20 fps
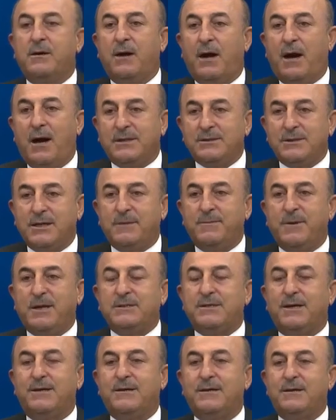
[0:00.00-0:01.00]

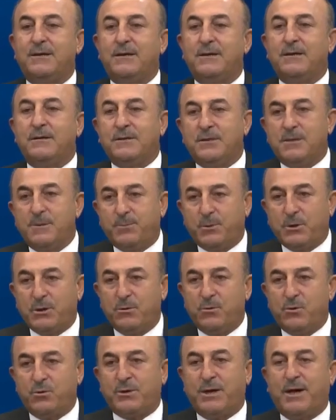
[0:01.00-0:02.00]
Azerbaycan'ı tıpkı
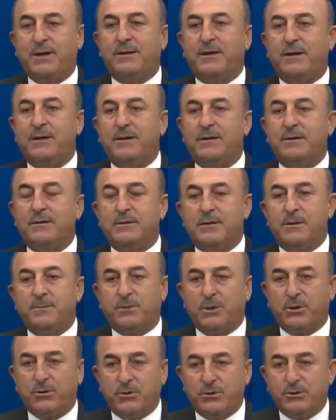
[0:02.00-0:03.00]
Ukrayna'yı,
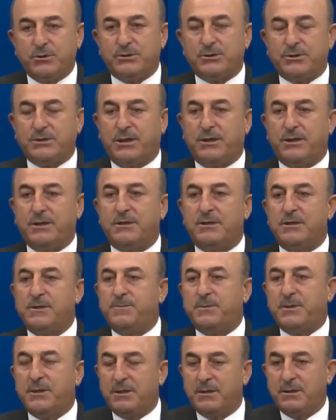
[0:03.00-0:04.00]
tıpkı Gürcistan'ı,
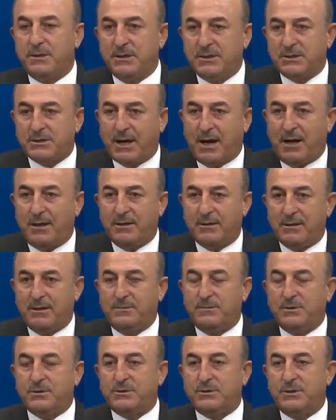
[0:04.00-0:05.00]
tıpkı işgal
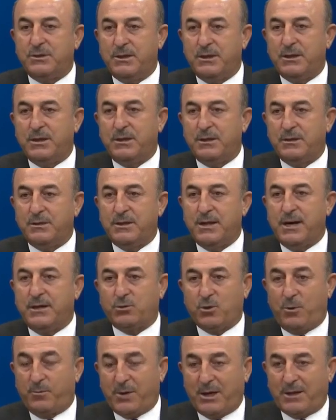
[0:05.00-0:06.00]
edilmiş, e,
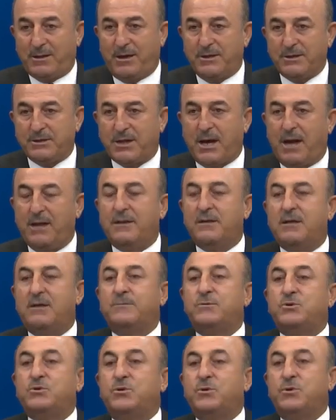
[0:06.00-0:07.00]
diğer topraklar işgal
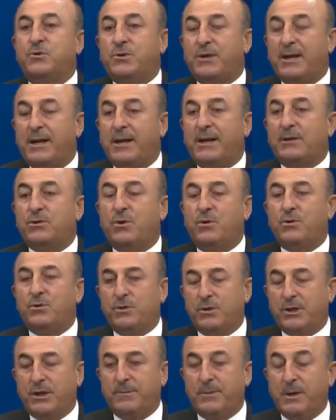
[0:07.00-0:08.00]
edilmiş ülkelerde
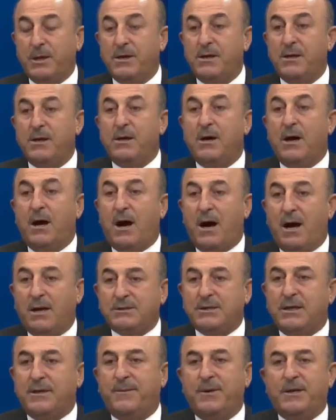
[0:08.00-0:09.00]
olduğu gibi
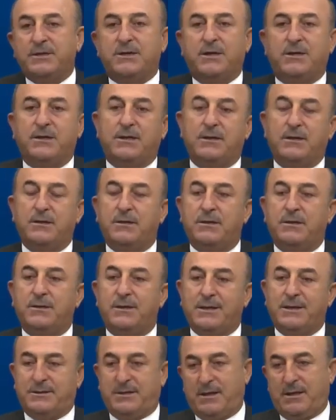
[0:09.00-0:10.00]
Azerbaycan'ı
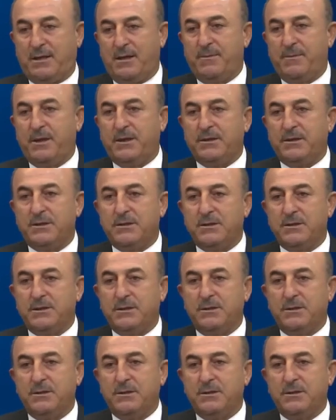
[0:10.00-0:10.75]
desteklemelidir.